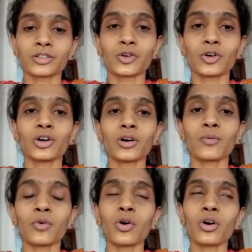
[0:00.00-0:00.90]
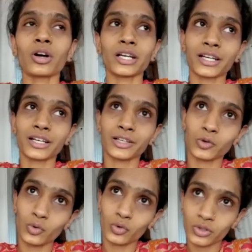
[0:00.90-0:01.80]
तो वो कहीं ना कहीं
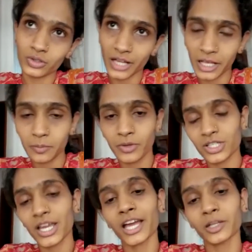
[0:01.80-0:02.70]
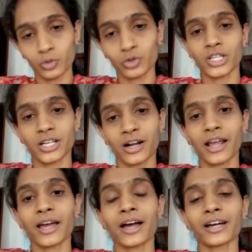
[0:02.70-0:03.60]
उस टाइम में शायद मुश्किल रहा
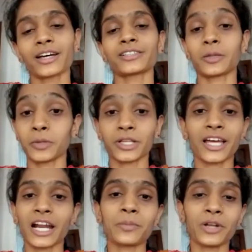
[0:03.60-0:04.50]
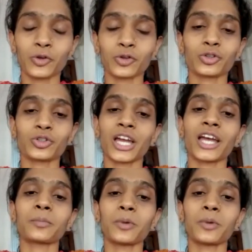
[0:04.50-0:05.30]
है अगर तबीयत खराब नहीं होती तो शायद